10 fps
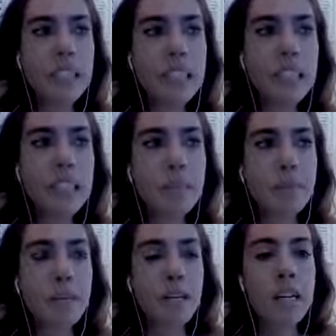Die
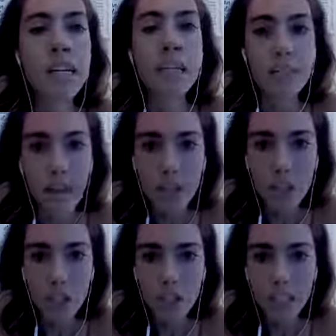
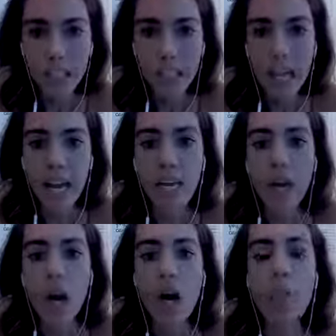zweite Schwierigkeit,
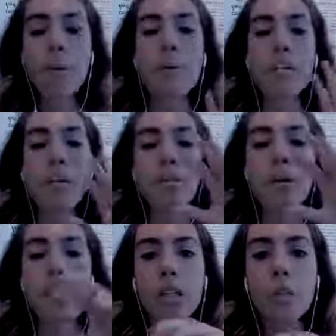glaube ich, mit dem
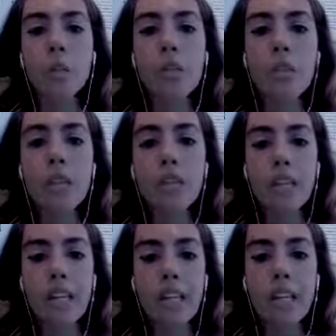elektronischen
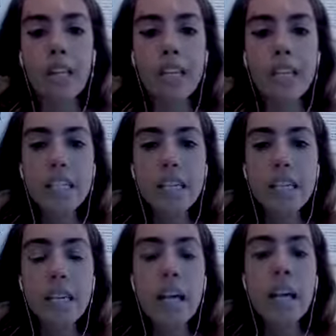Gerät ist,